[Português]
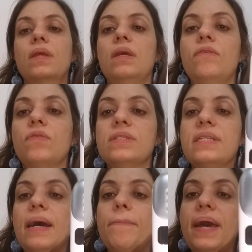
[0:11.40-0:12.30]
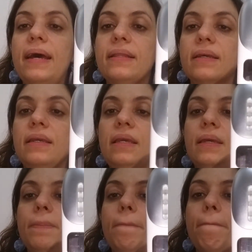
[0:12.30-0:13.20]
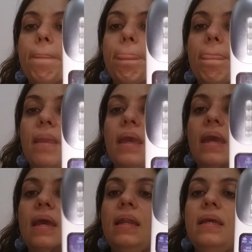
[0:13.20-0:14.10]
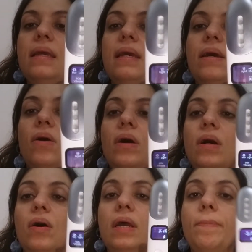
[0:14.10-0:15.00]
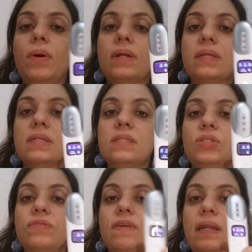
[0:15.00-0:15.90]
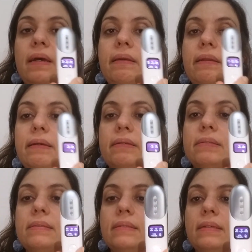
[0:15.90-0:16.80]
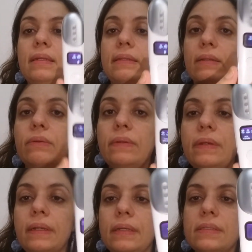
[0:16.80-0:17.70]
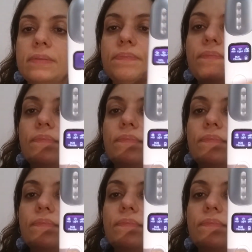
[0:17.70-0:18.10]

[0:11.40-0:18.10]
e você aperta aqui, ele, olha a importância de falar inglês, ele tá todo em inglês.